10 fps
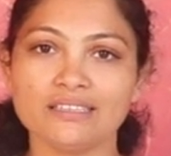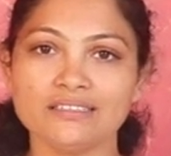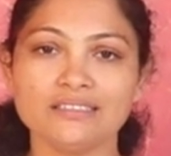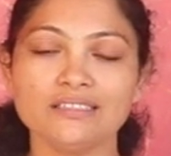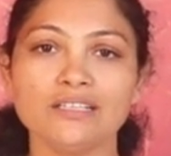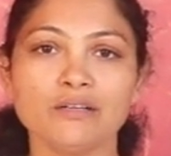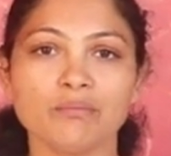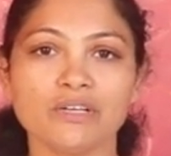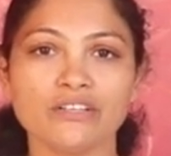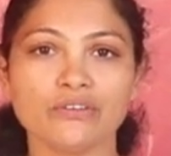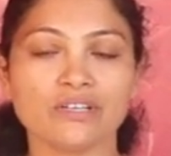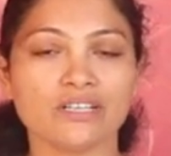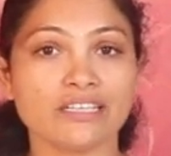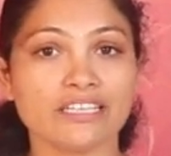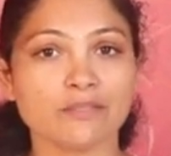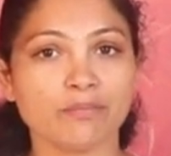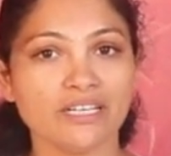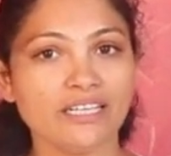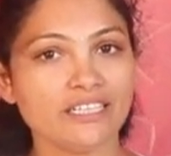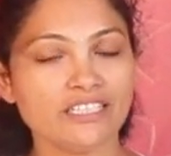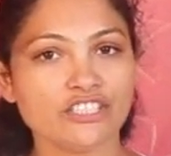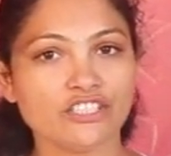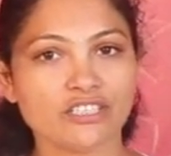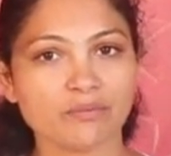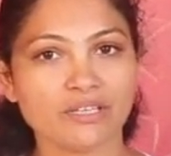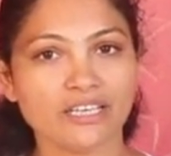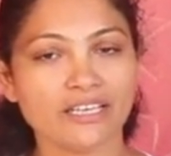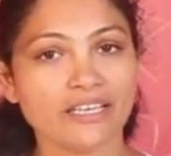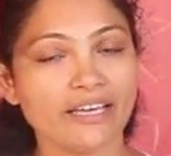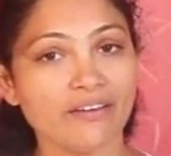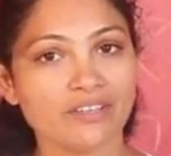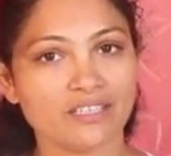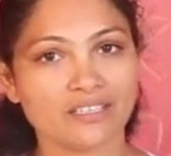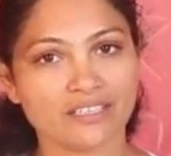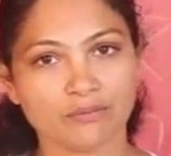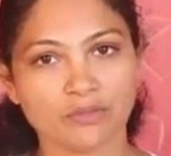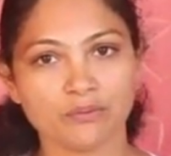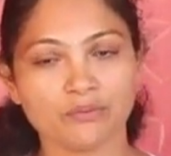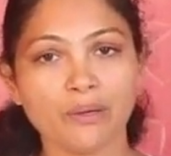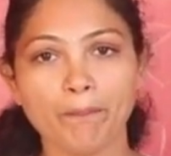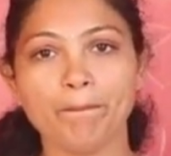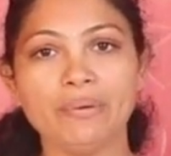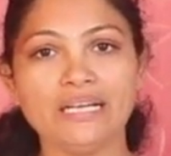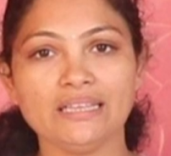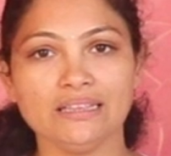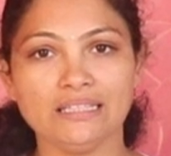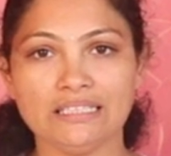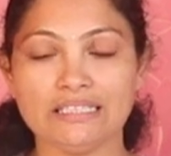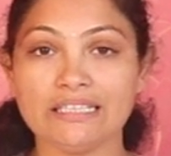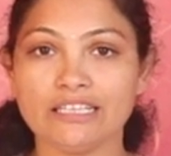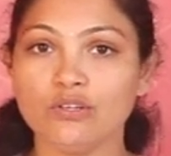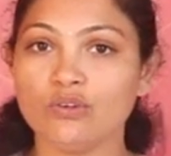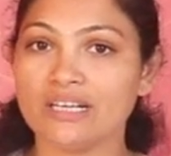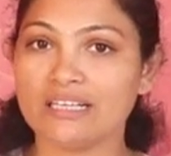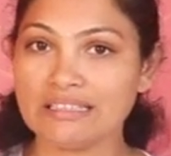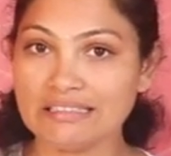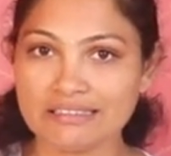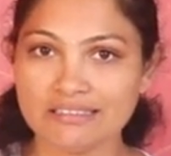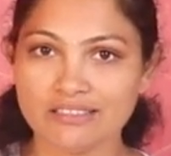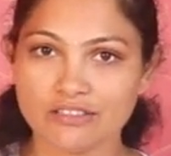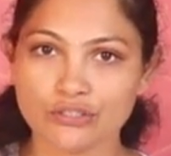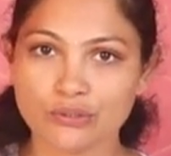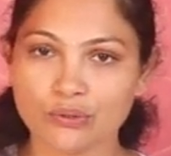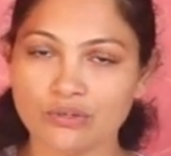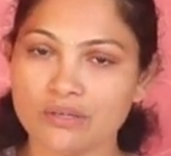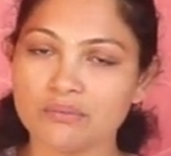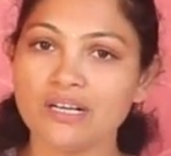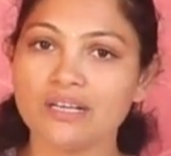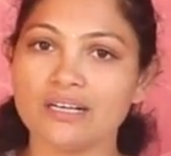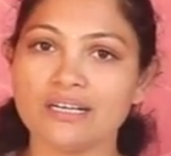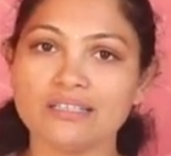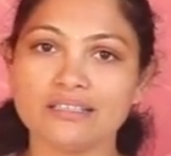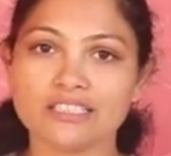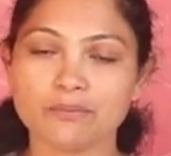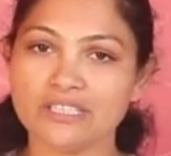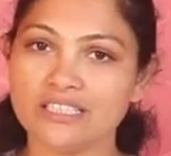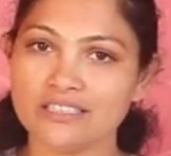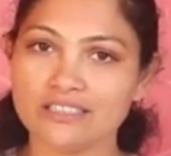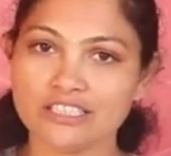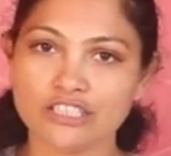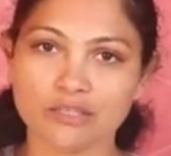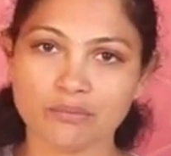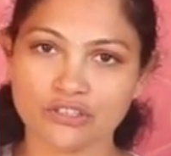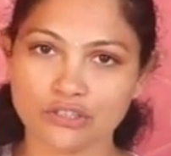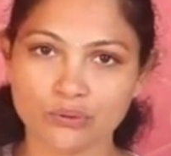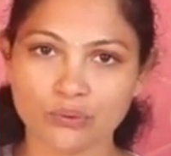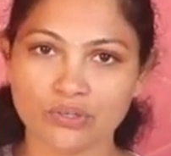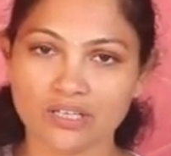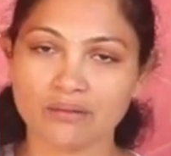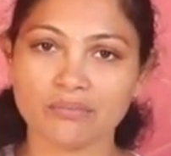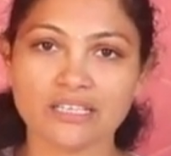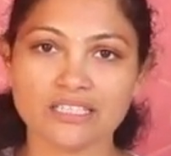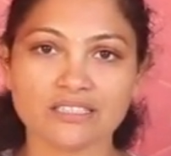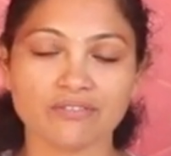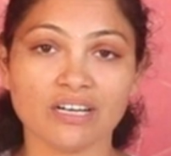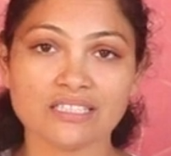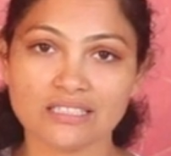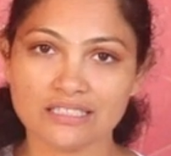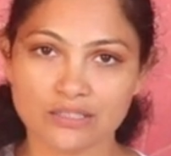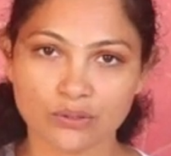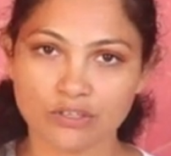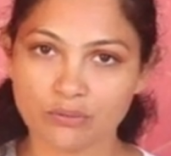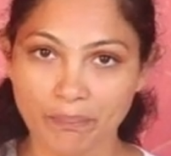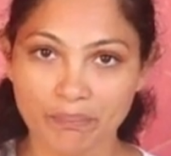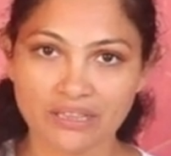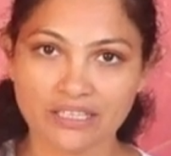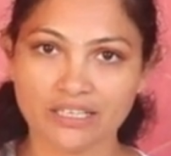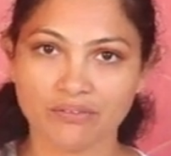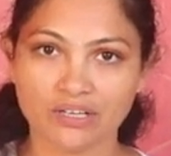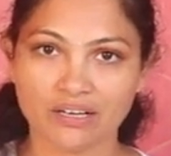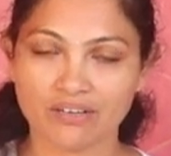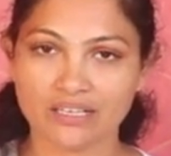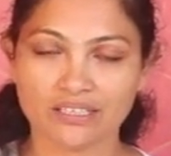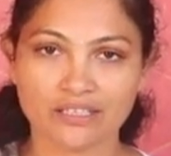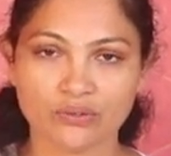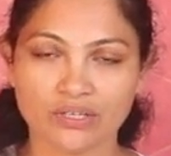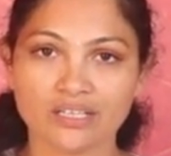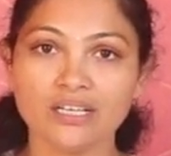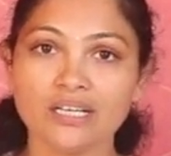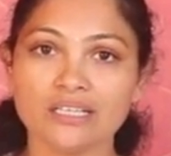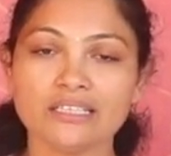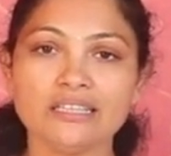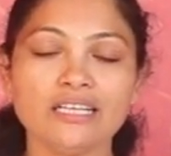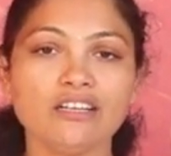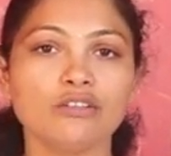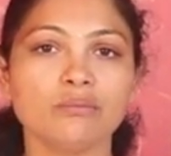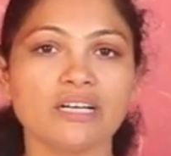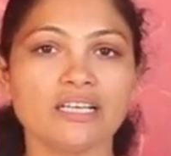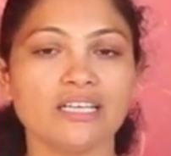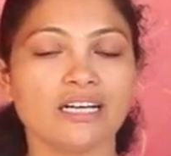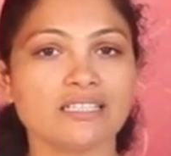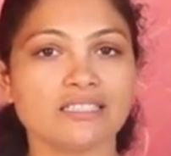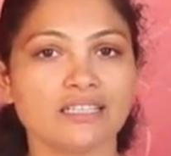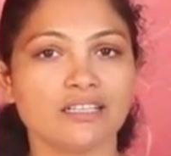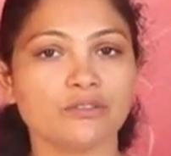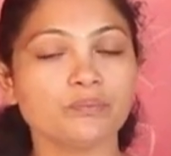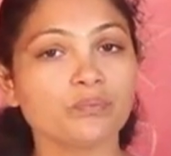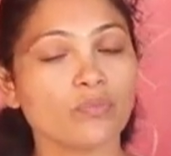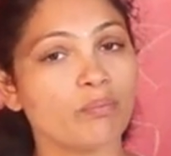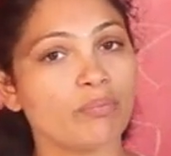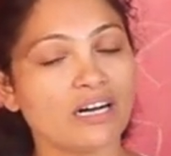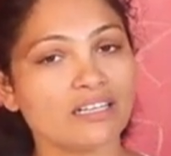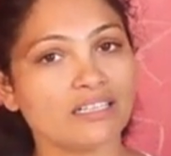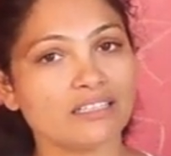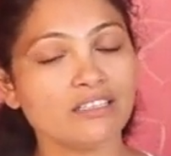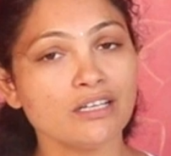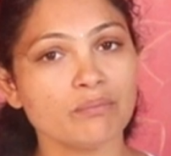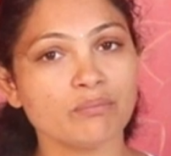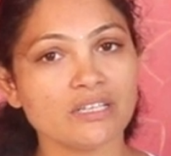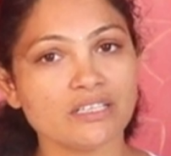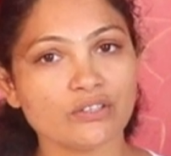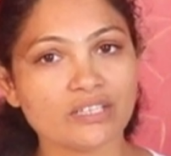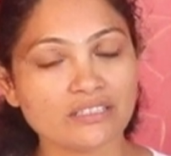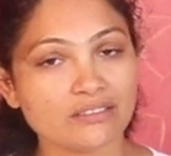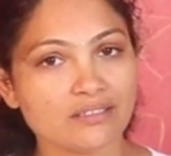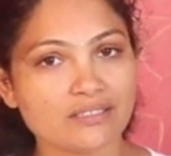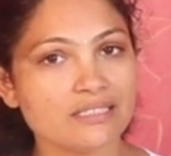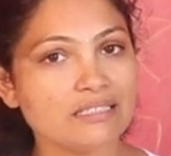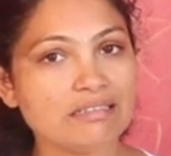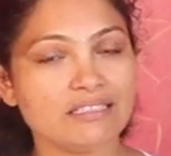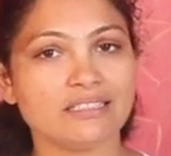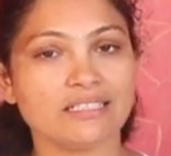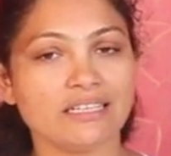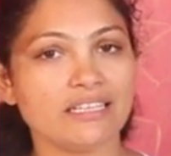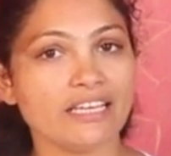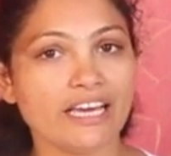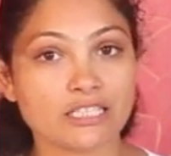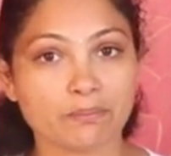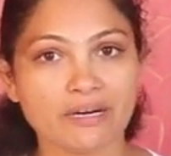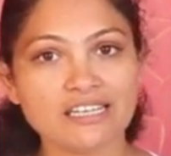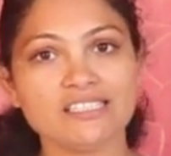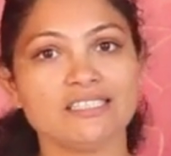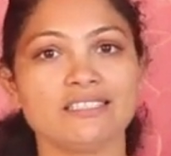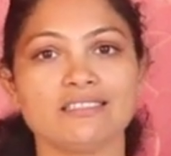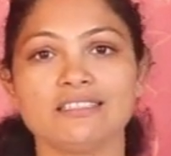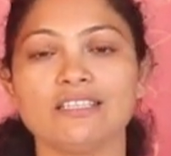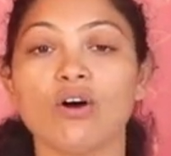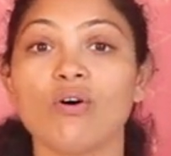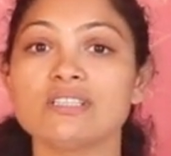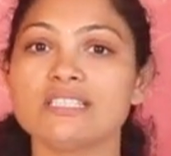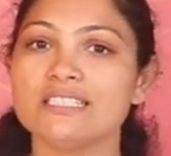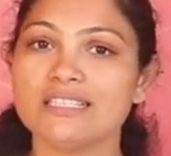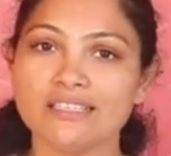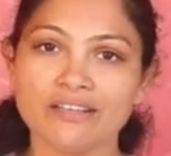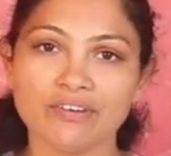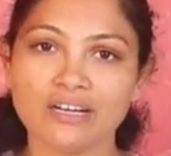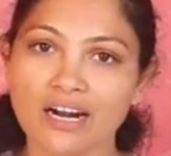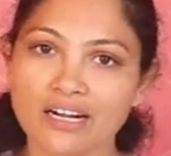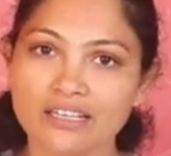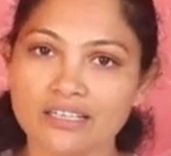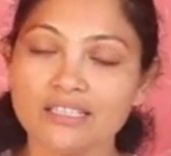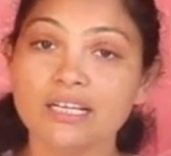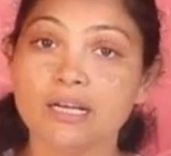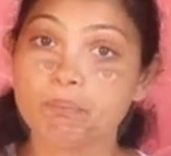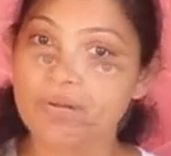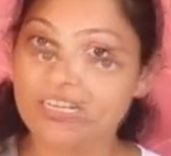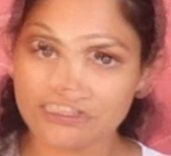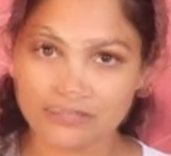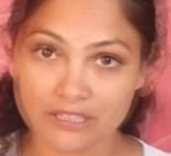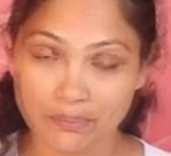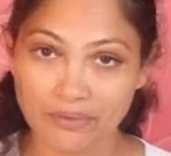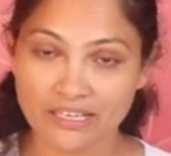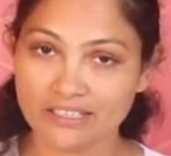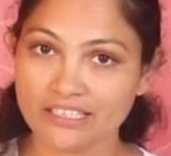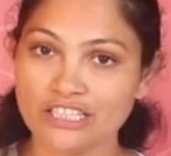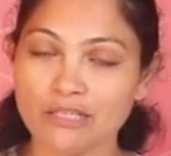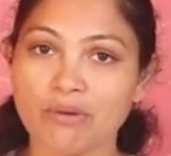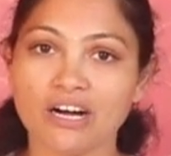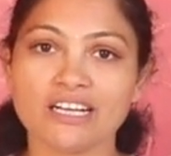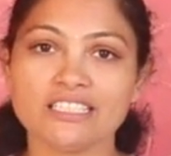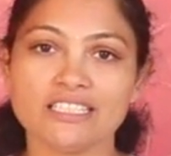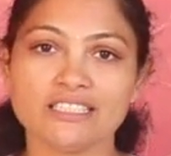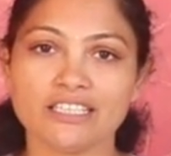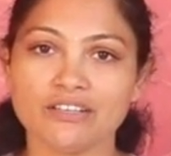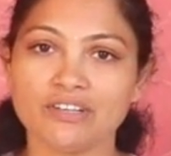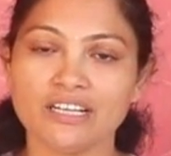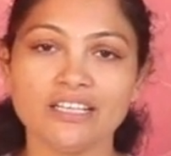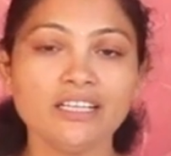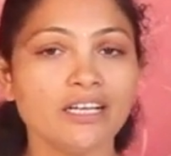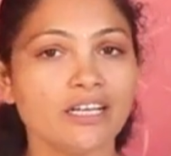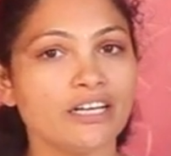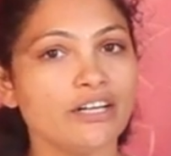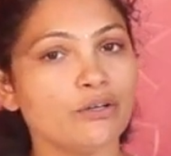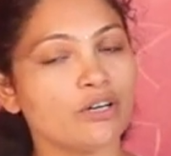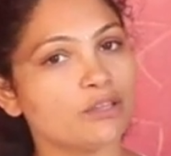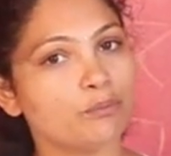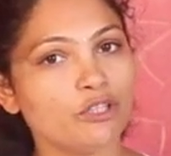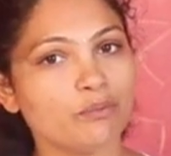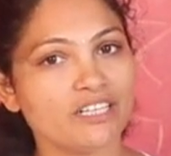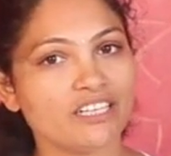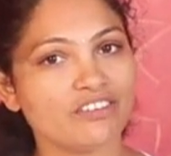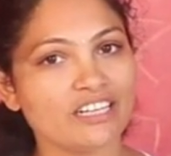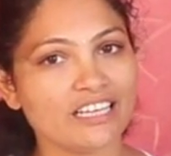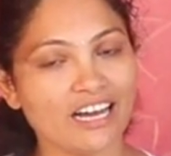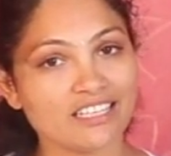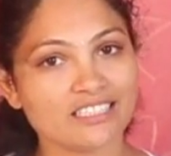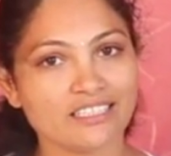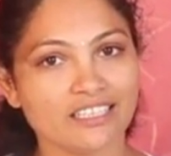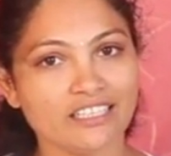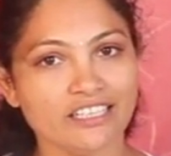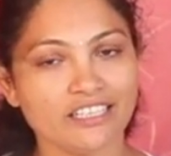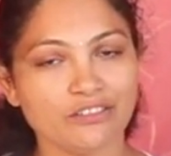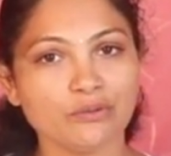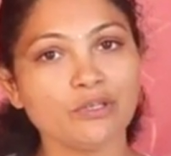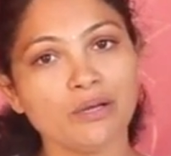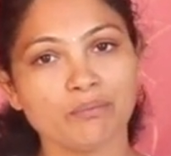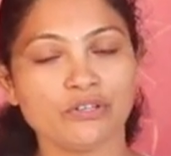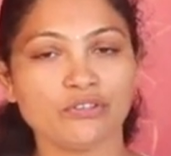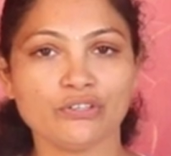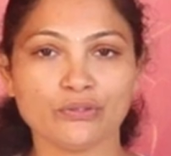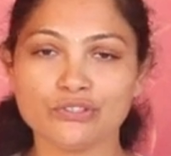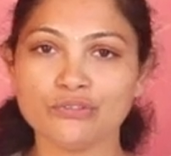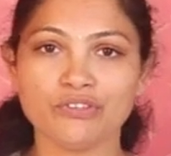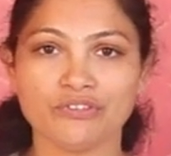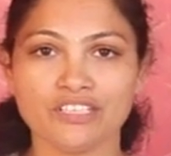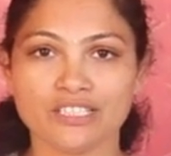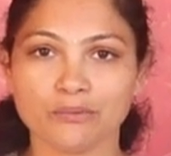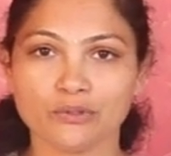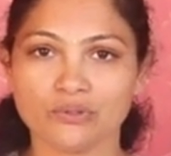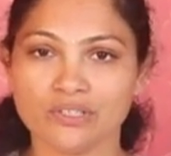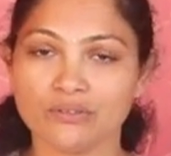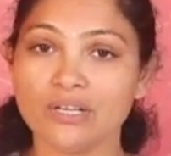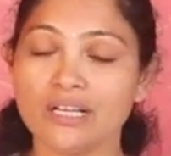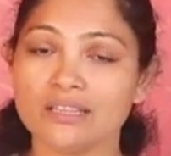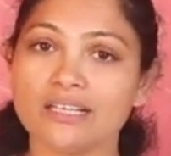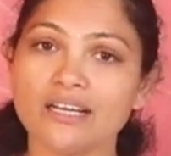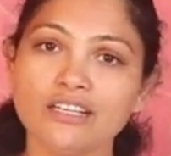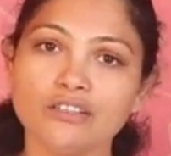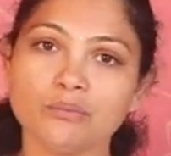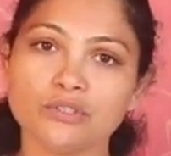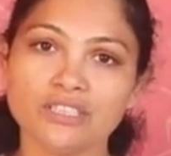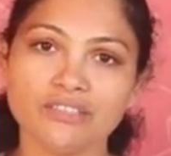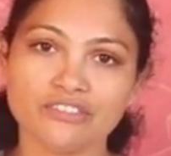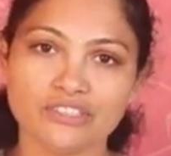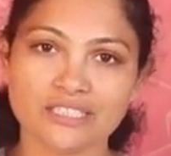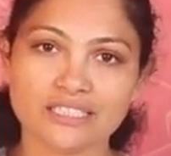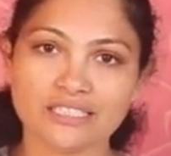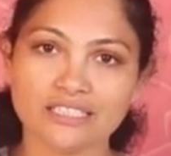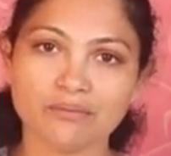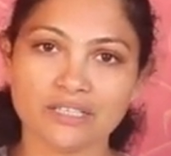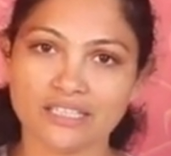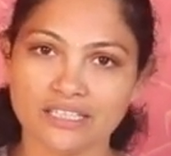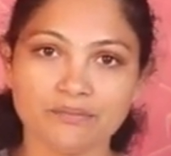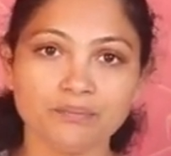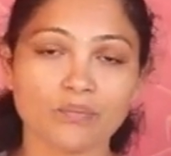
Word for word: అండ్ మన యొక్క రెస్పిరేటరీ సిస్టమ్కి ఏ విధంగా మనం బ్రీత్ని ఎక్కువగా ఇంక్రీజ్ చేసుకోవడం అండ్ రెస్పిరేటరీ సిస్టమ్ అంతా కూడా మనకి శ్వాస తీసుకోవడం ఇబ్బందిగా ఉన్న వాళ్ళకి కూడా దీనిలో మనకి ఆసనాలు బాగా మన యొక్క థరాసిక్ రీజియన్ని ఎక్స్పాండ్ చేసి ఆక్సిజన్ లెవెల్ అండ్ బ్లడ్ సప్లై అనేది బాగా చేసేటువంటి రెండు అద్భుతమైనటువంటి ఆసనాలని నేను మీకు ఈరోజు ఈరోజు వివరించబోతున్నాను దానిలో మొదటి వచ్చేసి మనకి